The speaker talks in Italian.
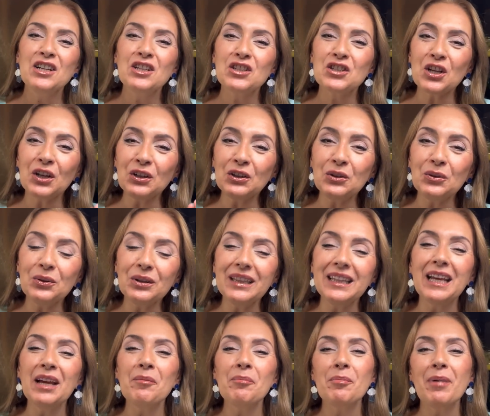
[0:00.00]
Ciao a
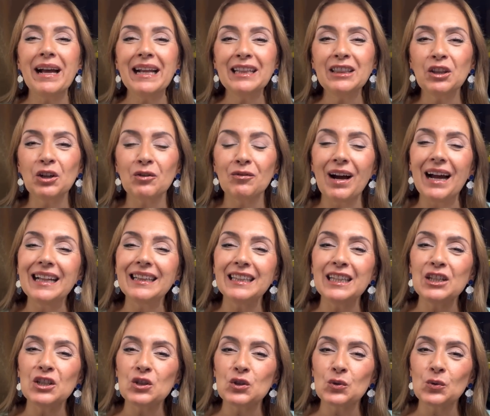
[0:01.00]
tutti e ben
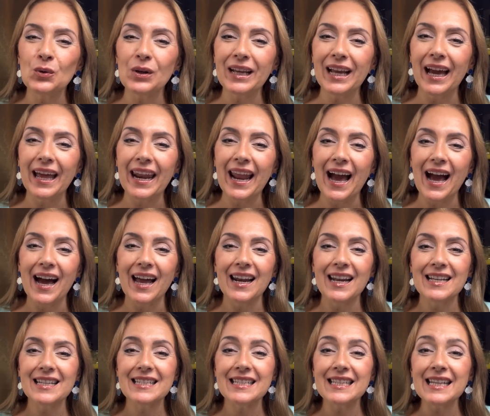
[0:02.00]
trovati sul
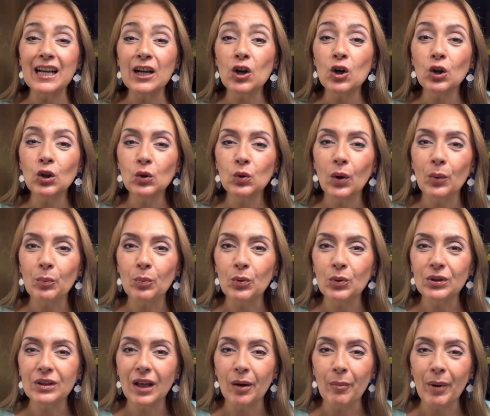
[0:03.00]
canale, secondo
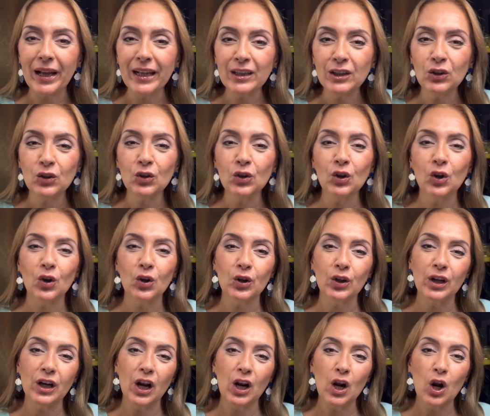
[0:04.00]
appuntamento
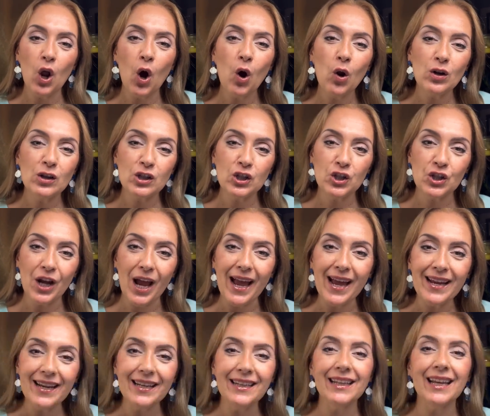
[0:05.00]
con l'All
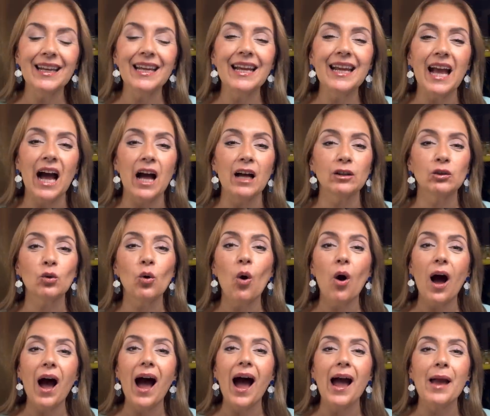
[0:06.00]
Shane
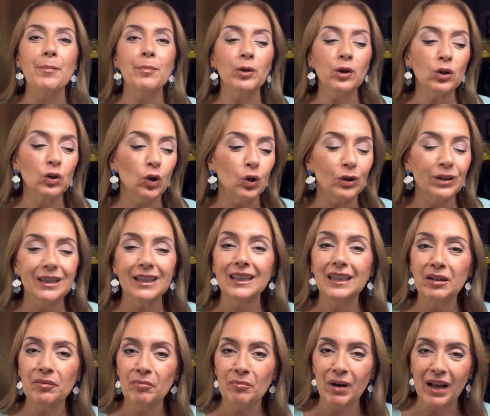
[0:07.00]
dedicato ai prodotti
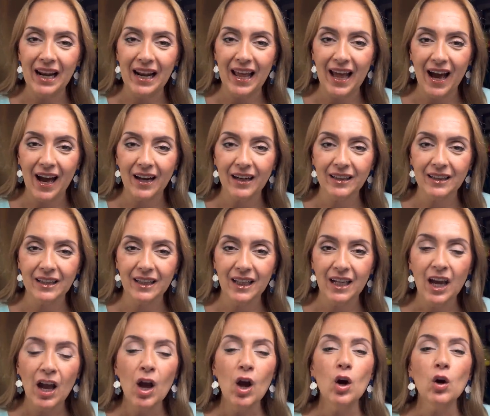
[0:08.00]
di belle
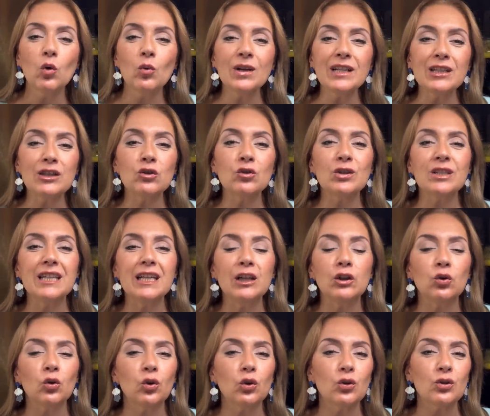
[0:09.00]
arti. Questo
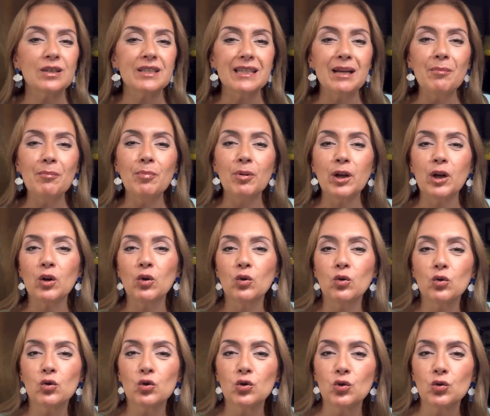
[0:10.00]
sito che ho sempre
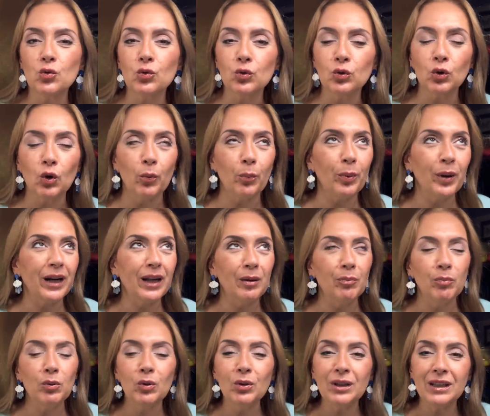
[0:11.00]
conosciuto per i
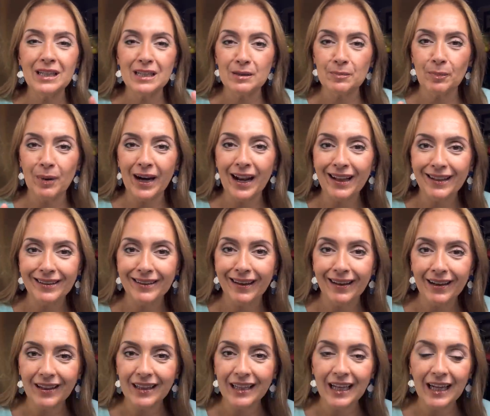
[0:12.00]
più disparati
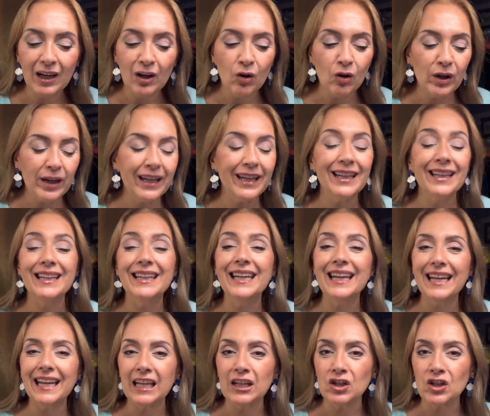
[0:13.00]
articoli
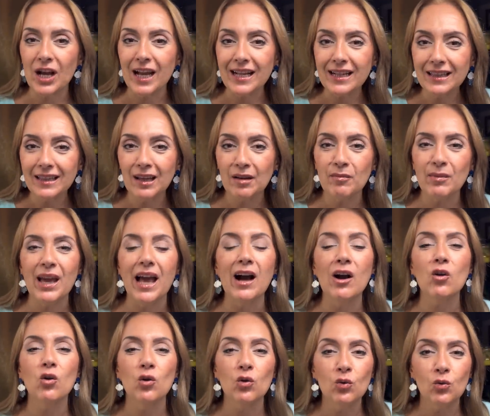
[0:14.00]
di recente mi
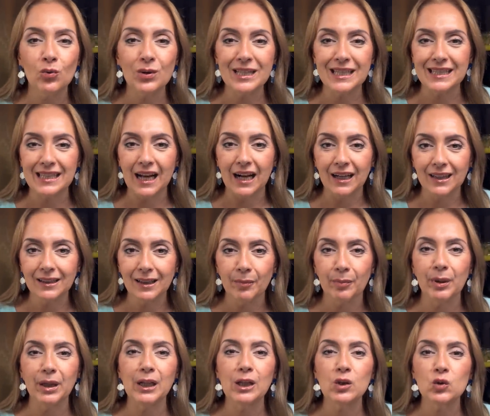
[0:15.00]
ha conquistata
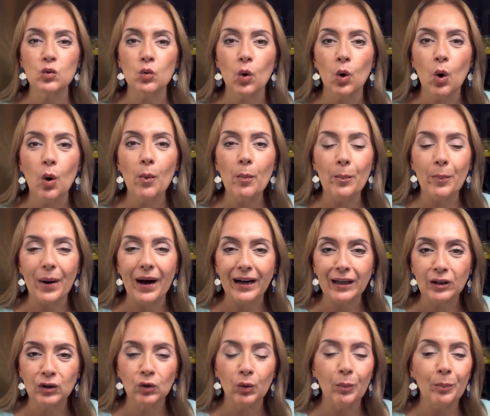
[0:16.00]
per il suo
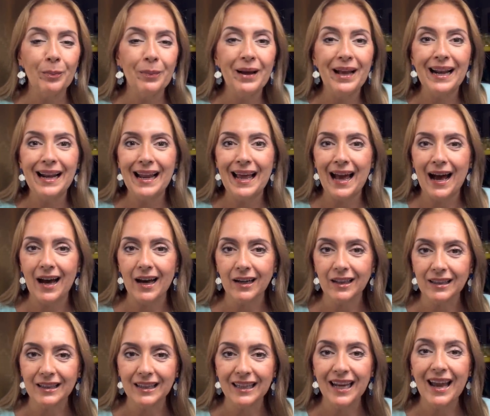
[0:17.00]
comparto belle
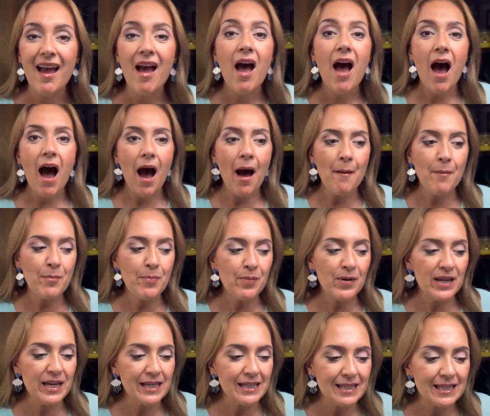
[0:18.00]
arti,
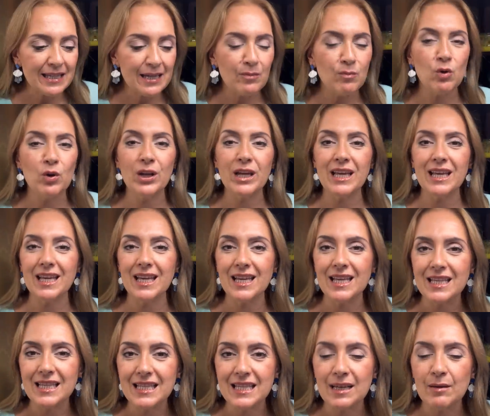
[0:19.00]
amplissimo,
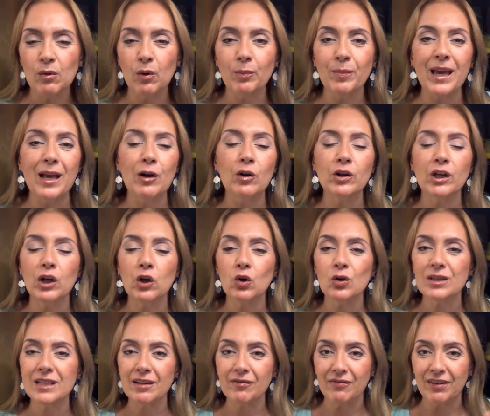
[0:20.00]
ricchissimo, pieno di
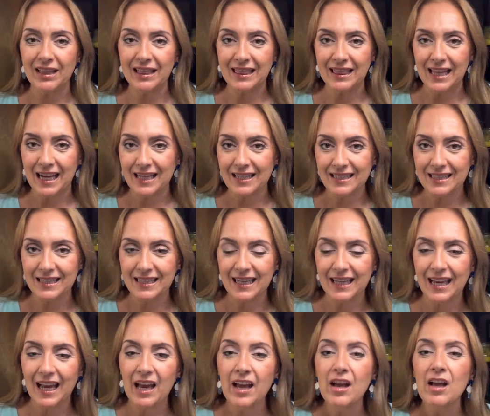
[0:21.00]
cose
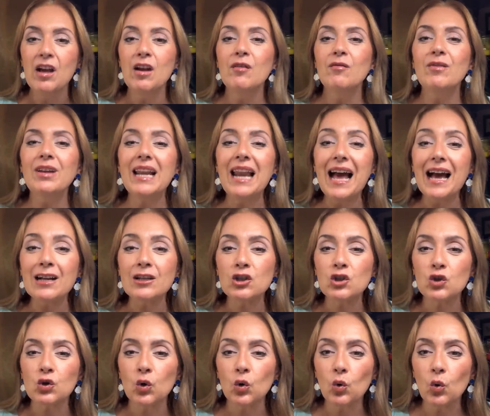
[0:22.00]
fantastiche. Vi
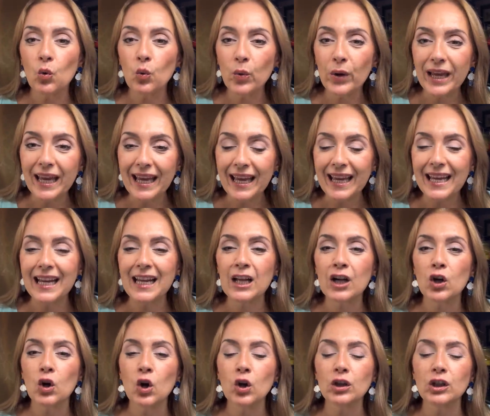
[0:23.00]
lascio qui
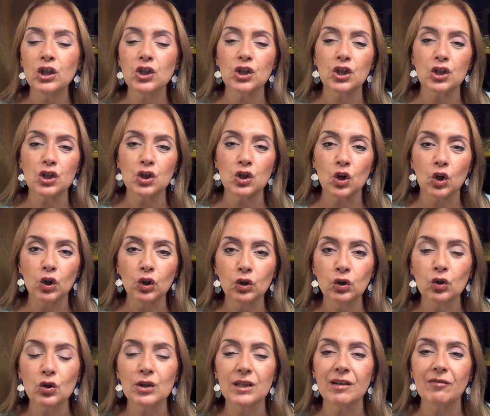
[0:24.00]
il codice
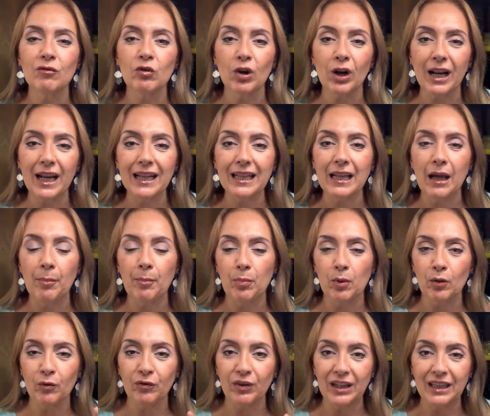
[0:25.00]
sconto se vorrete
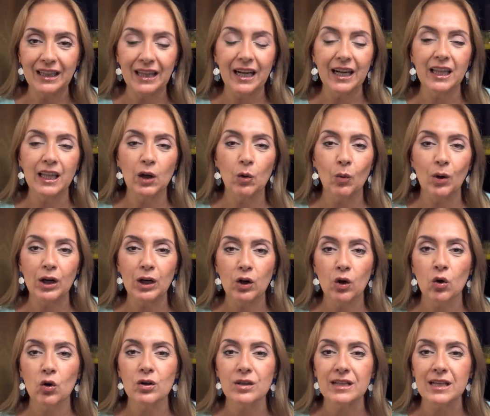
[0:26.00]
approfittare di
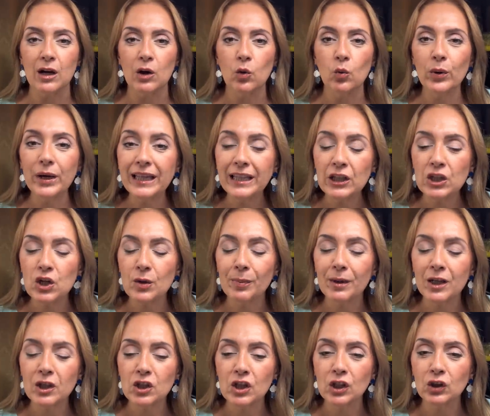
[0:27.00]
qualcosa,
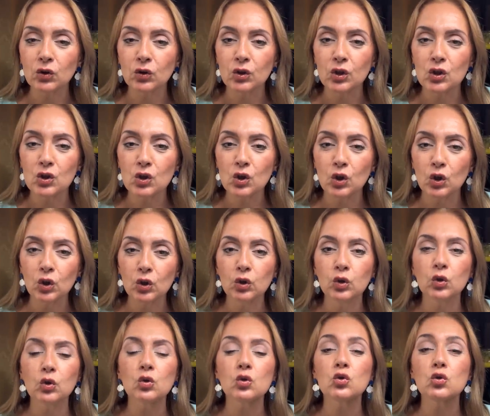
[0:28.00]
15% di
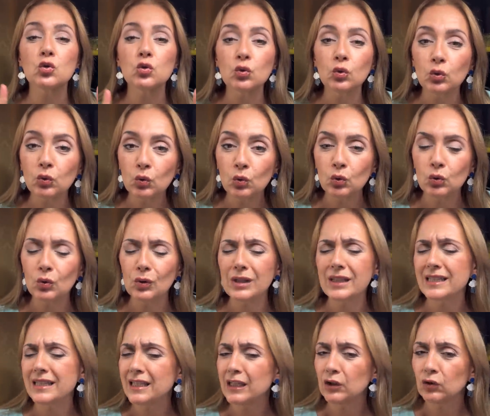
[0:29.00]
sconto su tutto il
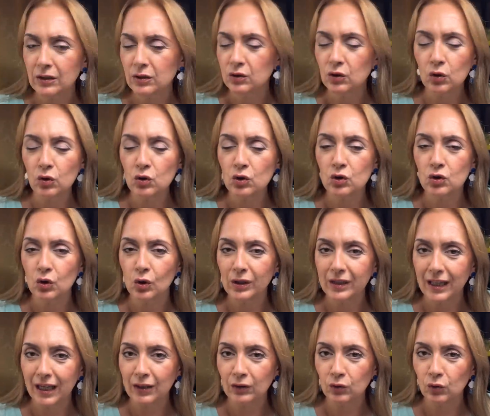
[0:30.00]
sito non
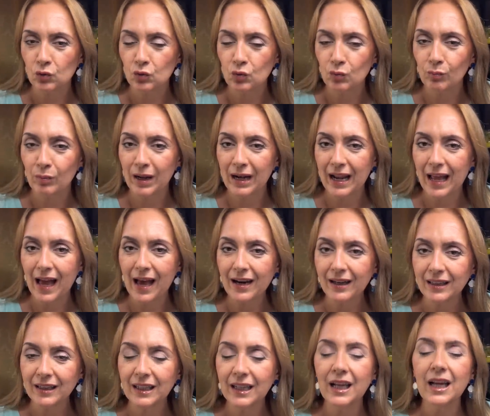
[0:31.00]
soltanto su Belle
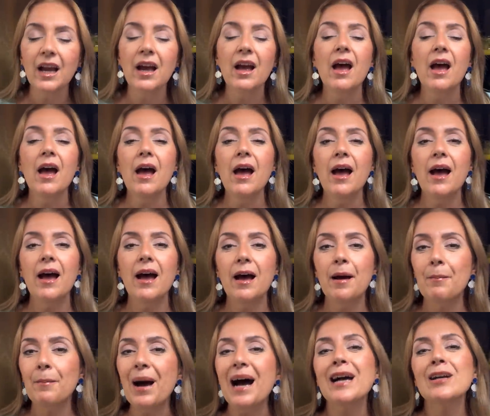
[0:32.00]
Arti
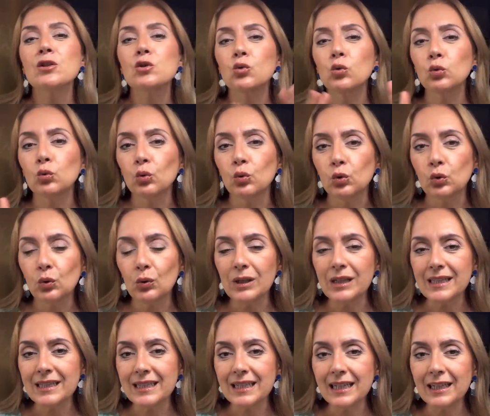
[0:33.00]
eh, ma su tutto
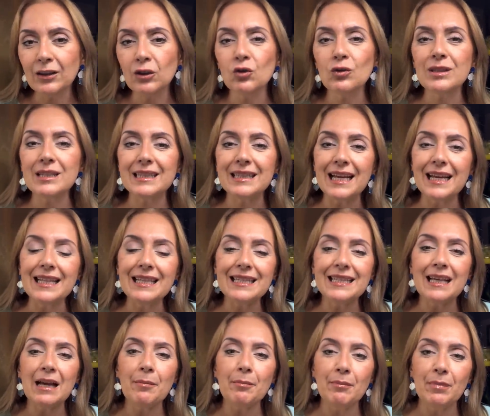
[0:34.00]
il sito
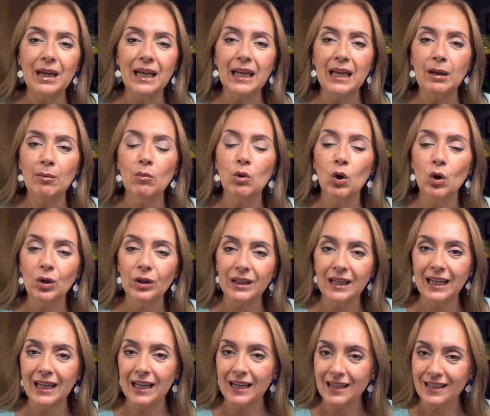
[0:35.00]
senza minimo
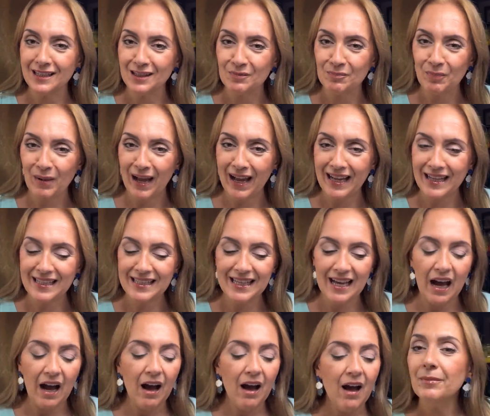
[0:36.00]
di
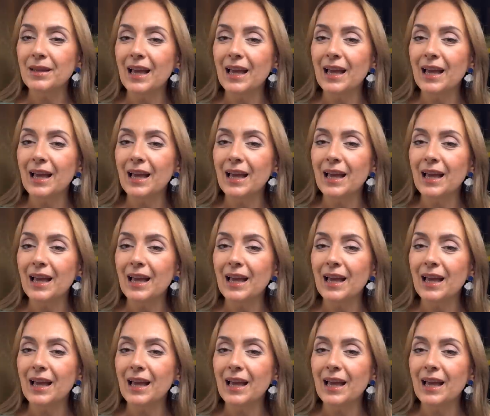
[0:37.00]
spesa.